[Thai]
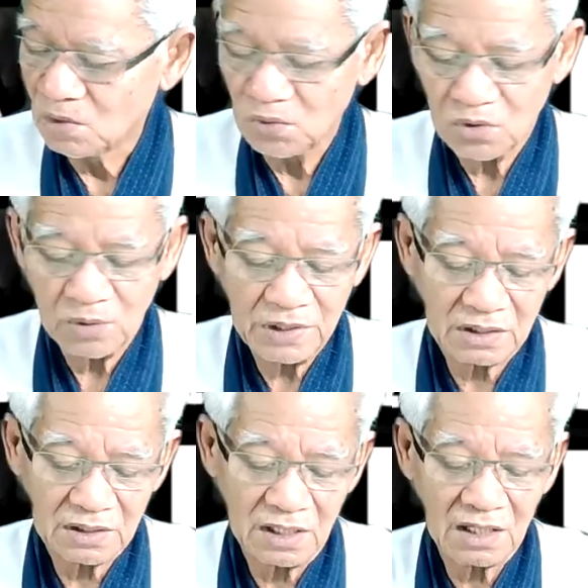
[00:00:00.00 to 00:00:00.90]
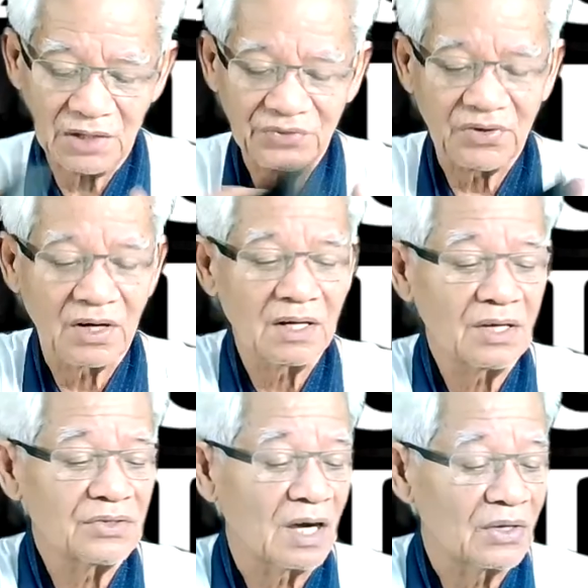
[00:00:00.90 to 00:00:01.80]
ลุงก็ไม่อยากจะให้ใครเสียค่า
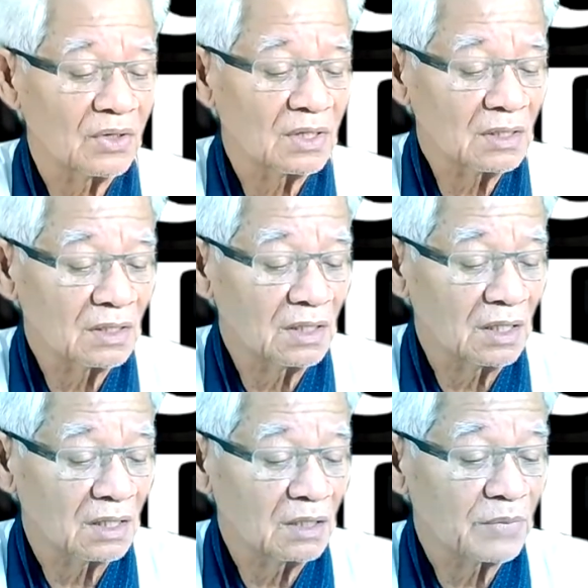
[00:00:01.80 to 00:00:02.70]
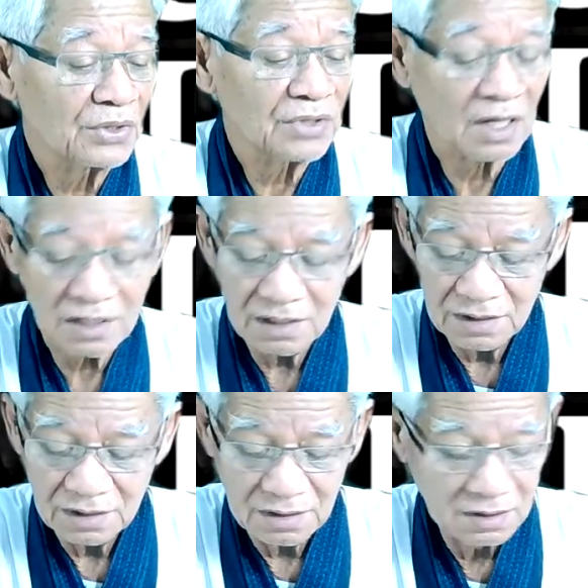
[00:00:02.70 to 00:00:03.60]
ใช้จ่ายจมันเกินเหตุเกินปัจจัย
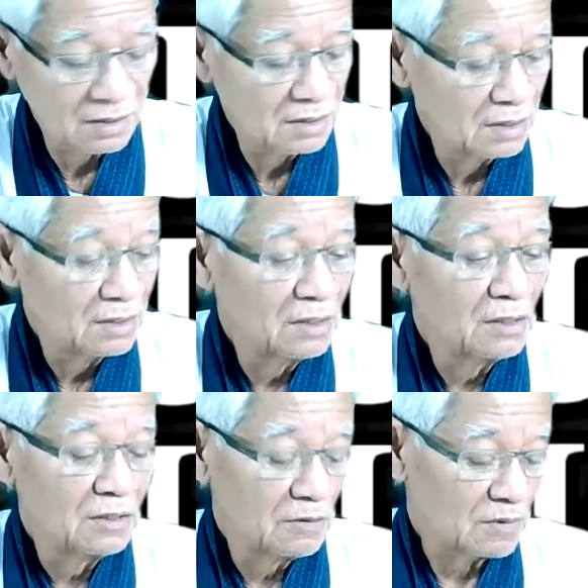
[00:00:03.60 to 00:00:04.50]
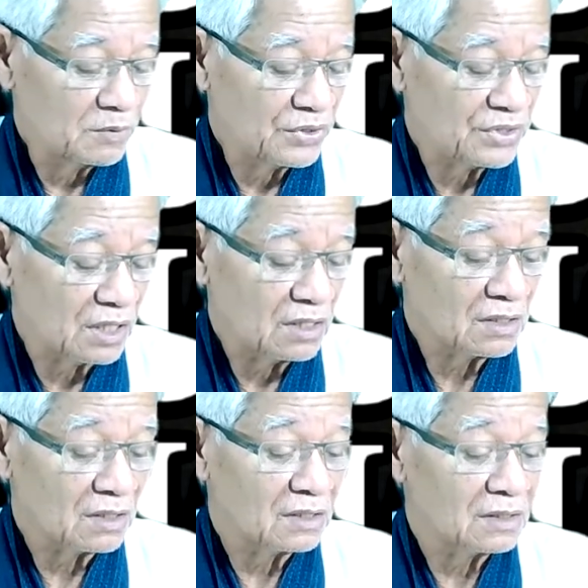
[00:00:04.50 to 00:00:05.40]
มันไม่ใช่
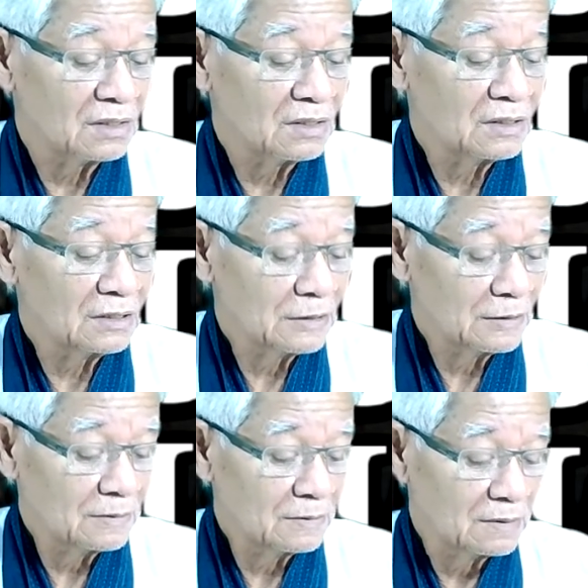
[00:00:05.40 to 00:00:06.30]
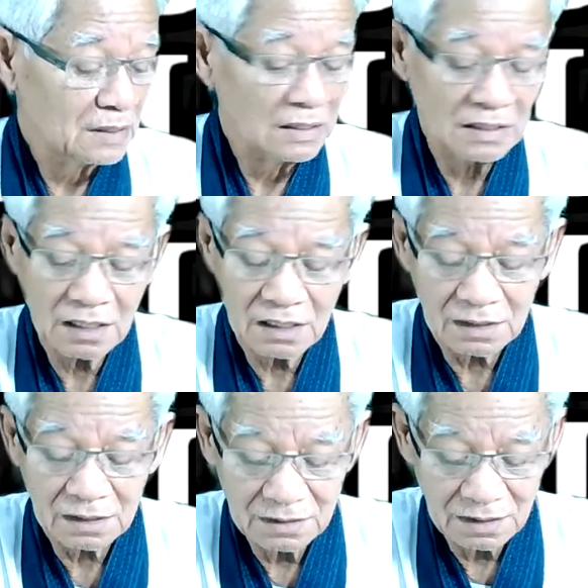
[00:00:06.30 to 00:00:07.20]
เรื่อง ดีนัก
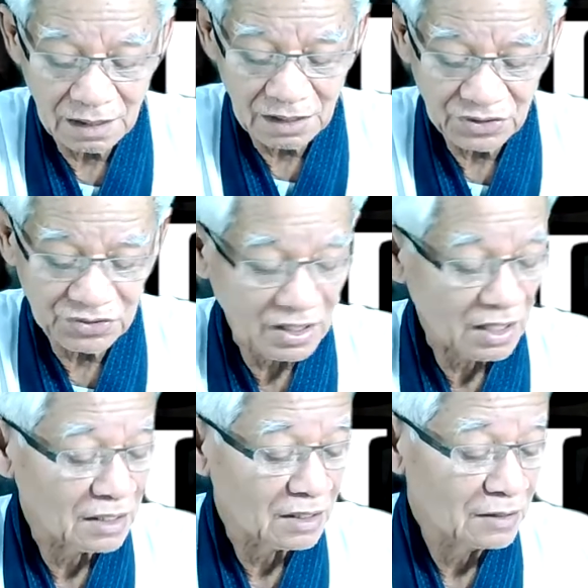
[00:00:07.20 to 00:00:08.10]
ค่าใช้จ่าย